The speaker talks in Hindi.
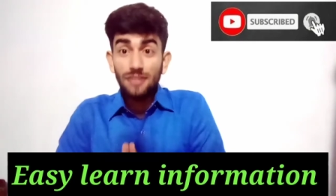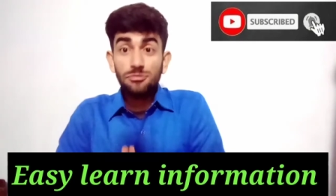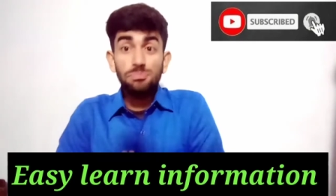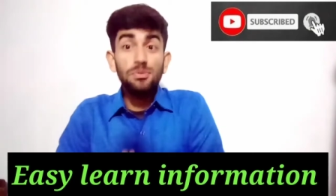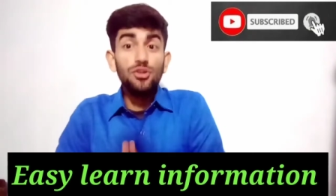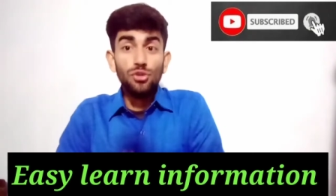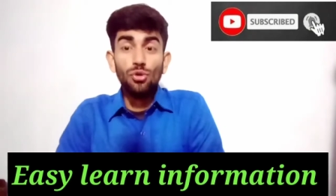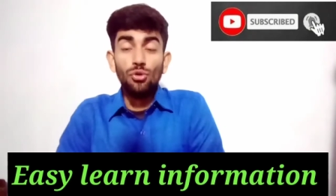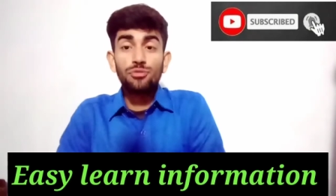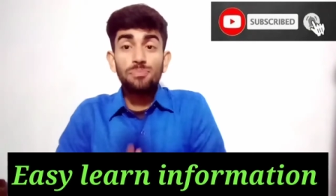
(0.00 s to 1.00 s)
एस
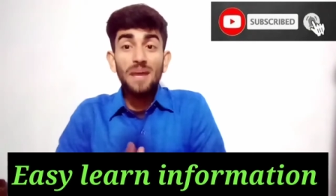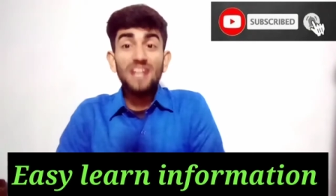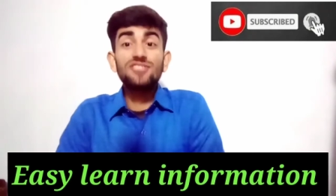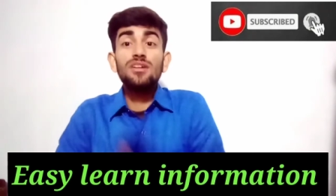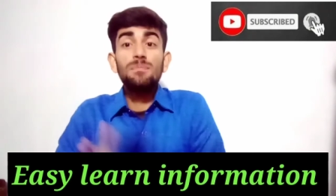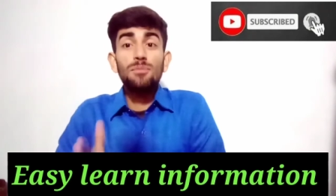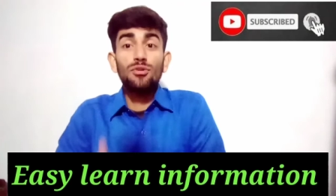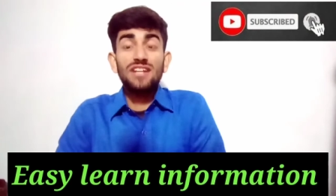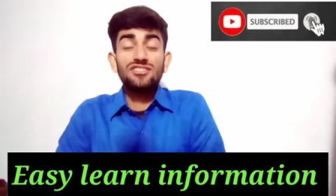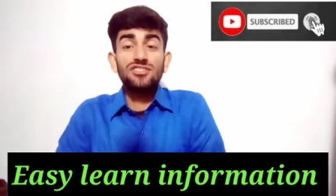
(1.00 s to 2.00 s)
स्पेशल
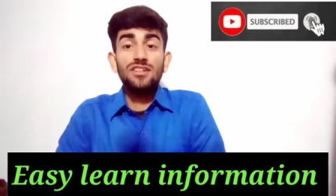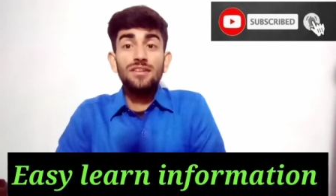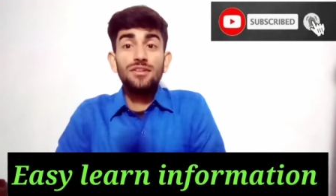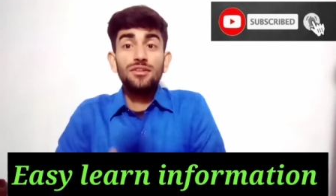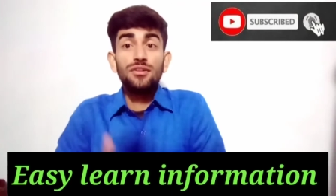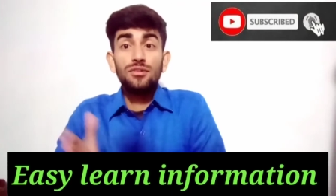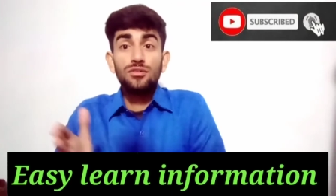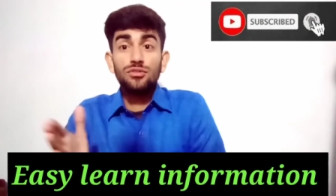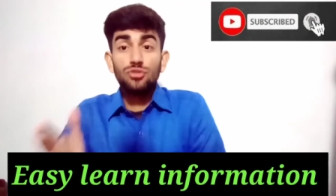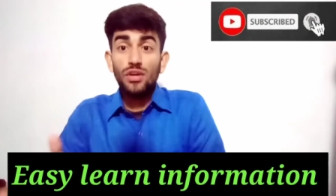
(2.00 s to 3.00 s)
प्रोटेक्शन
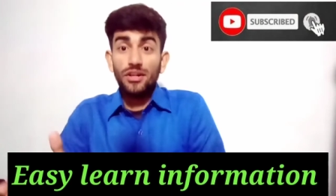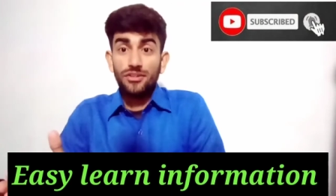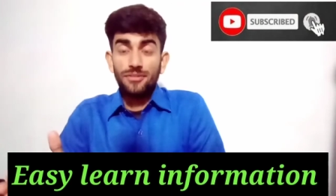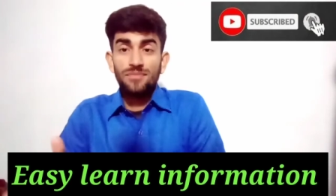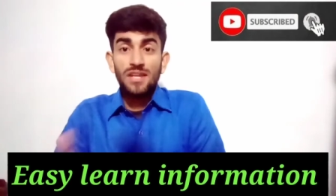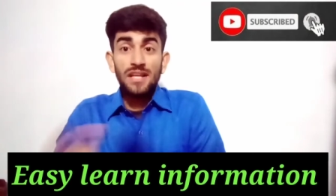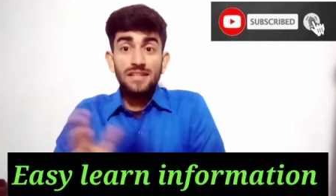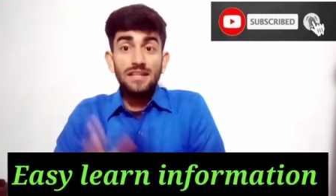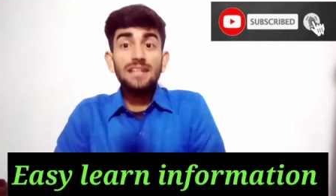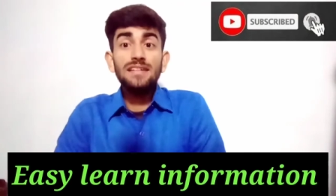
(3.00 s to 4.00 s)
यूनिट
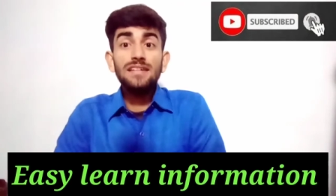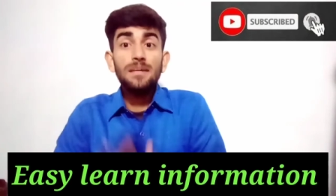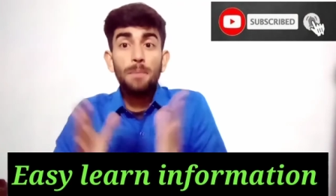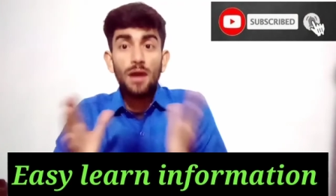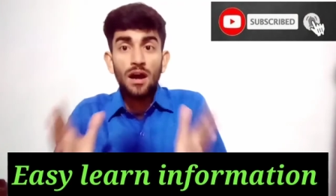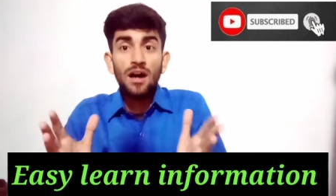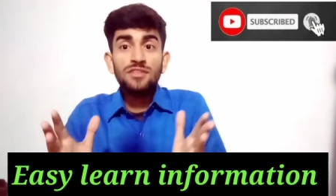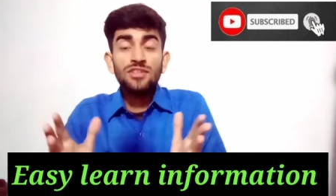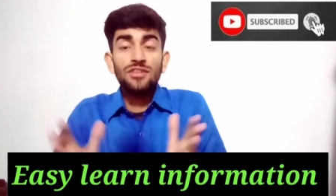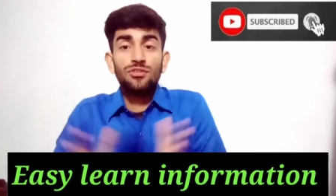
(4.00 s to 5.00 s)
यानी कि ये एक
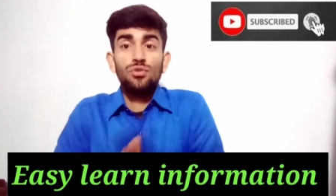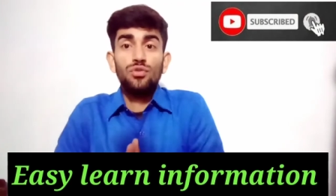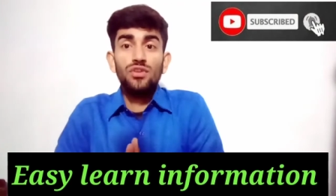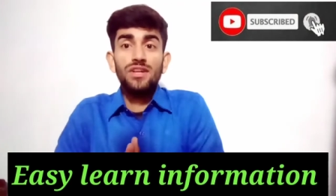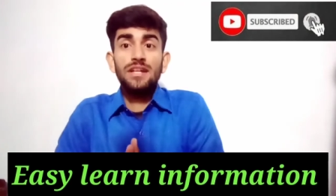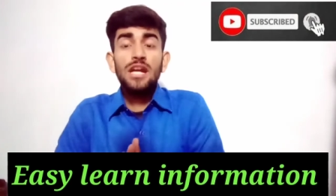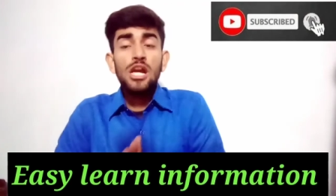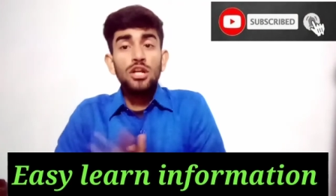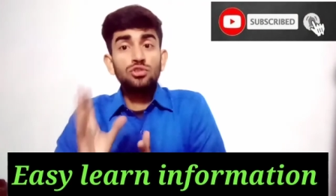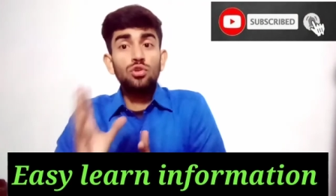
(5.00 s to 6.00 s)
ब्रांच है सिक्योरिटी की
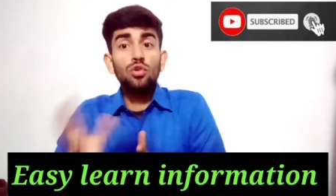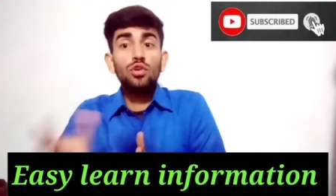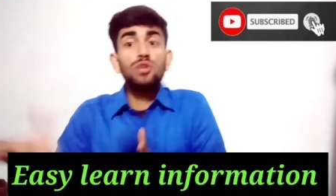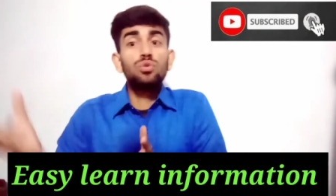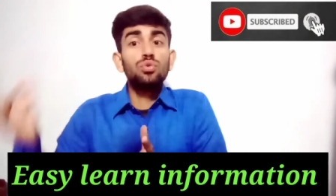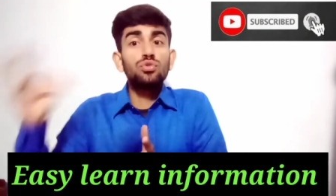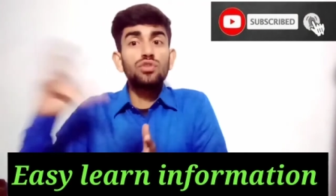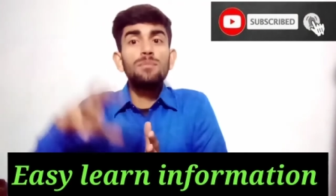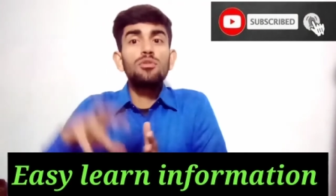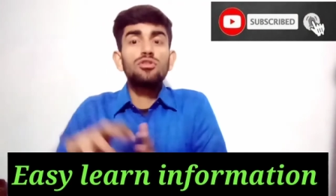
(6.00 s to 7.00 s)
जो कि
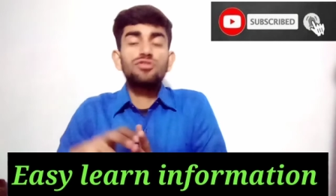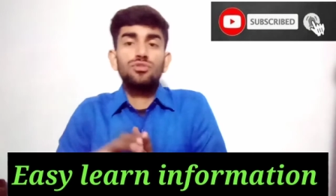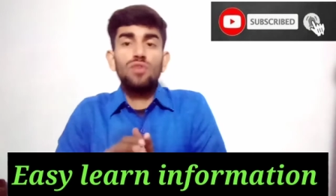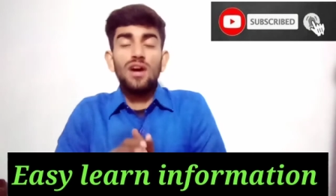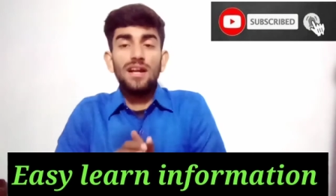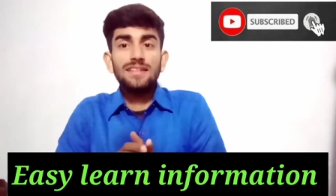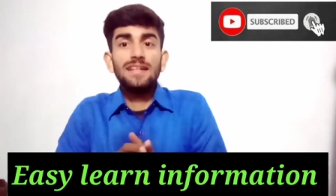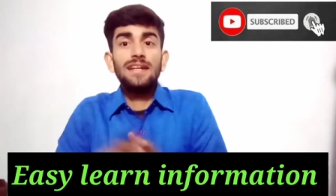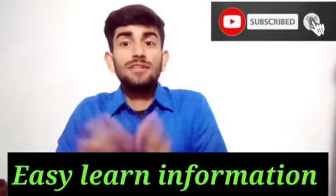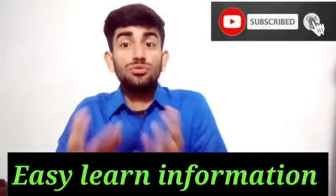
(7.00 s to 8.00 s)
दूसरे मुल्क से जो आते
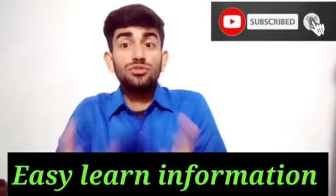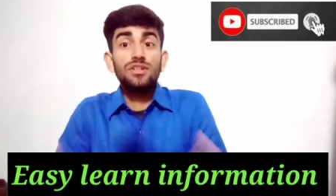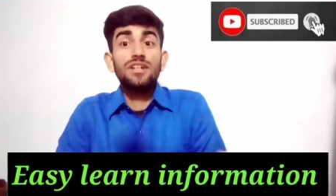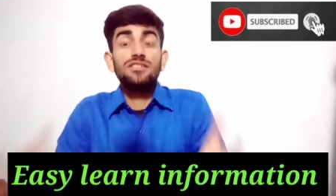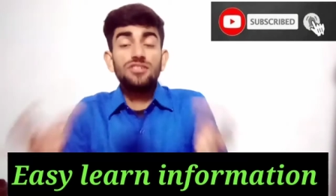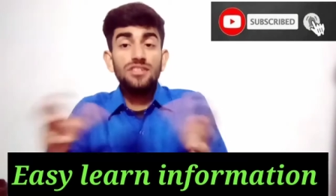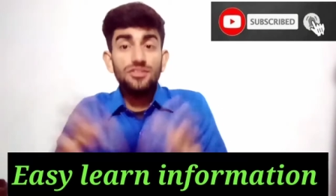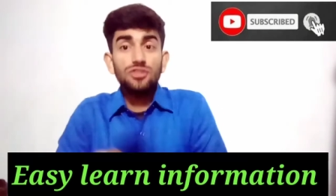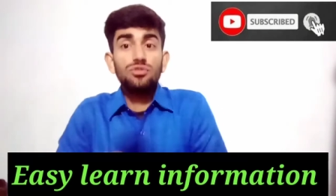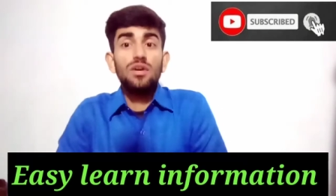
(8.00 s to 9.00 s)
हैं दूसरे कंट्रीज
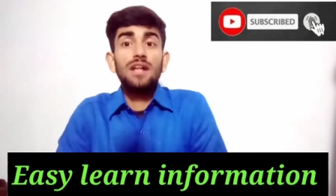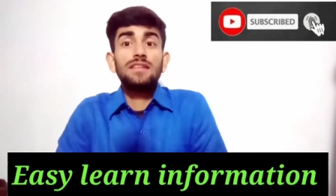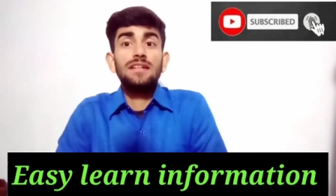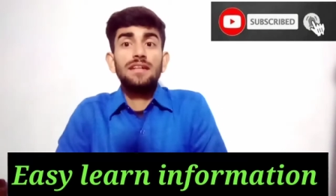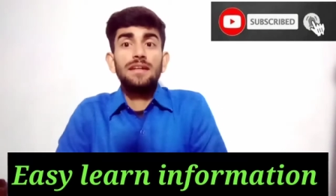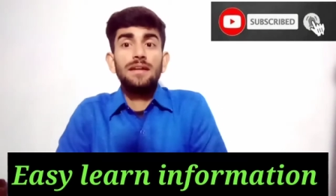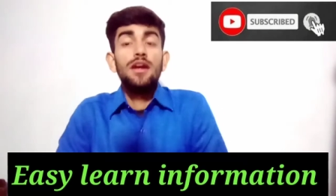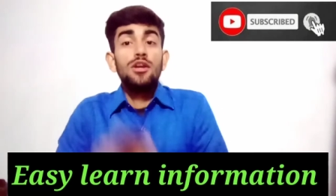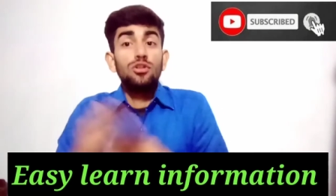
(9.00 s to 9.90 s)
से जो आते हैं